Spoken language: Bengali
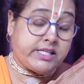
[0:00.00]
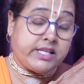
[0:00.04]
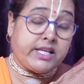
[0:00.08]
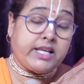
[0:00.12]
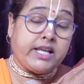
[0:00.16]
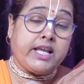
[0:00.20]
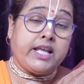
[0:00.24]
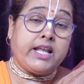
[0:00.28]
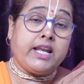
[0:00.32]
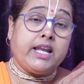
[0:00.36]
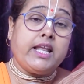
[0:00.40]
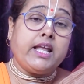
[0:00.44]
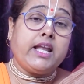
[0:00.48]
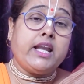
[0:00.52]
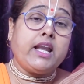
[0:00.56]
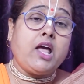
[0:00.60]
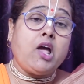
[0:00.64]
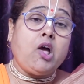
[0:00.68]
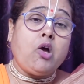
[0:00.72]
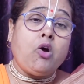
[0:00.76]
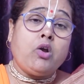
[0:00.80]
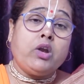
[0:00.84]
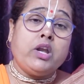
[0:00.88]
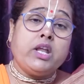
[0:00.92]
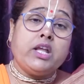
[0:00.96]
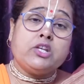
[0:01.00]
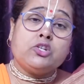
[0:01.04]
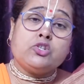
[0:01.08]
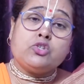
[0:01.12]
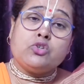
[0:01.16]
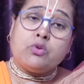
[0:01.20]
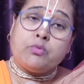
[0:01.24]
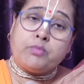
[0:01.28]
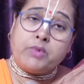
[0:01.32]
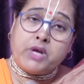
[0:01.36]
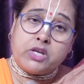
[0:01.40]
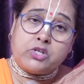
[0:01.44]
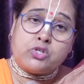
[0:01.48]
ছেলেরা অনেক
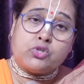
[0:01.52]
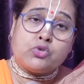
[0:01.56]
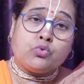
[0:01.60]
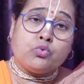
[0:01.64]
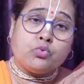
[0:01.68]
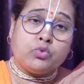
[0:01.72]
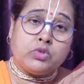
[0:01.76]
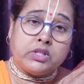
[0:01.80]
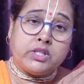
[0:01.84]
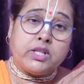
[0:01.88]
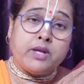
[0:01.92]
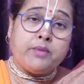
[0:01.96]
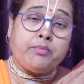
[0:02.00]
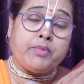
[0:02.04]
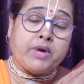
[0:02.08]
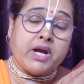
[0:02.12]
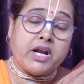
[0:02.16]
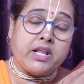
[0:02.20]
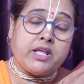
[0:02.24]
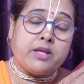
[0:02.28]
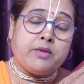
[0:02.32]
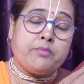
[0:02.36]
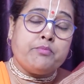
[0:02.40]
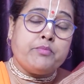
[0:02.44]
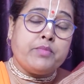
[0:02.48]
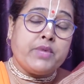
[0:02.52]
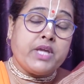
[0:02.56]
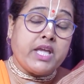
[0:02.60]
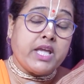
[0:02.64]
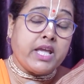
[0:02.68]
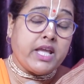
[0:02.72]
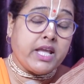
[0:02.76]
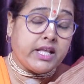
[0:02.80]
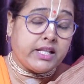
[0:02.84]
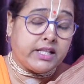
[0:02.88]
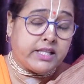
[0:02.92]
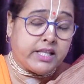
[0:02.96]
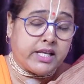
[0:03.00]
সময় শুনতে পারে
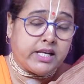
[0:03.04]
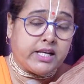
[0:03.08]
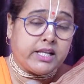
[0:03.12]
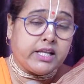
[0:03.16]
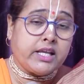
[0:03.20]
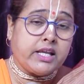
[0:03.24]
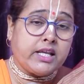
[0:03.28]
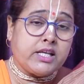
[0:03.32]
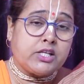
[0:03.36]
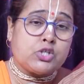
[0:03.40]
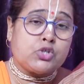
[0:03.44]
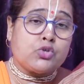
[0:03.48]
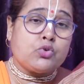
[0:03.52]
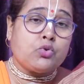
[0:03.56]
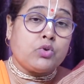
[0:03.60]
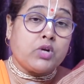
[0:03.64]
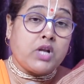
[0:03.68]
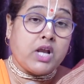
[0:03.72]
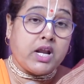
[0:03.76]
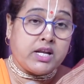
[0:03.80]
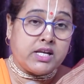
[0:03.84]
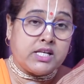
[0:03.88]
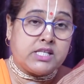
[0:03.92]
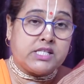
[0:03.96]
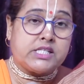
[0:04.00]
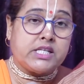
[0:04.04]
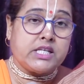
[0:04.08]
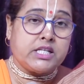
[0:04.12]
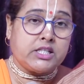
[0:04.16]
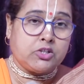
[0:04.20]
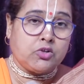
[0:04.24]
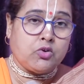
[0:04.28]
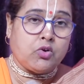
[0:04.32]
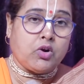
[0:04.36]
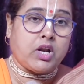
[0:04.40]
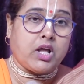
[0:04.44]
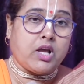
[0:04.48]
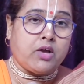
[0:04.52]
মেয়েদেরকে শোনা নিষেধ
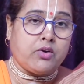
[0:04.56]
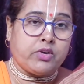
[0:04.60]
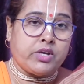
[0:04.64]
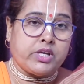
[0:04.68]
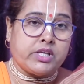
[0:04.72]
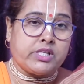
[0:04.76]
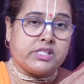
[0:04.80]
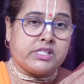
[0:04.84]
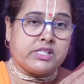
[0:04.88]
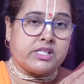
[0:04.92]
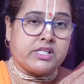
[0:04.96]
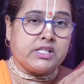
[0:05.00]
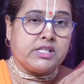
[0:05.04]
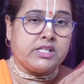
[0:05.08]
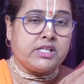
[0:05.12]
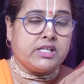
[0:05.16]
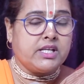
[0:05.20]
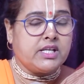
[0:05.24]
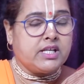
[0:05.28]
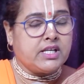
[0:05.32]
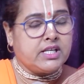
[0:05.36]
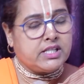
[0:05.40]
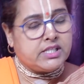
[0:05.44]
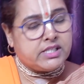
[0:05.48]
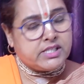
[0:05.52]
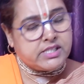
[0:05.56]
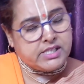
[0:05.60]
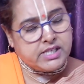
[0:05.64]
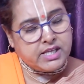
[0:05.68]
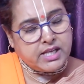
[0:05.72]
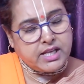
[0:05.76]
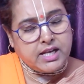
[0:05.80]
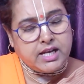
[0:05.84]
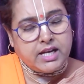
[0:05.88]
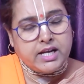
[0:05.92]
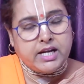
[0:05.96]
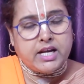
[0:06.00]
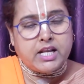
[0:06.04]
করা হয়েছে
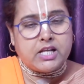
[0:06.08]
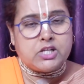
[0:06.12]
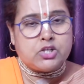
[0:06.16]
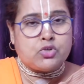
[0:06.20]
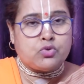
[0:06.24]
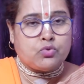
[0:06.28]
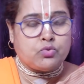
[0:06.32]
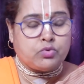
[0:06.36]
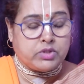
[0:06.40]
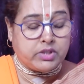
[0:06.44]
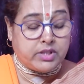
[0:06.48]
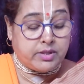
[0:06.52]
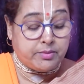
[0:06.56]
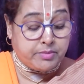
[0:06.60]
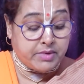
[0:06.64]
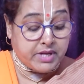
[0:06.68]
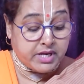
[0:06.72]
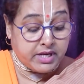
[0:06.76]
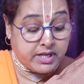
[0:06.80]
ছেলেরা শুনতে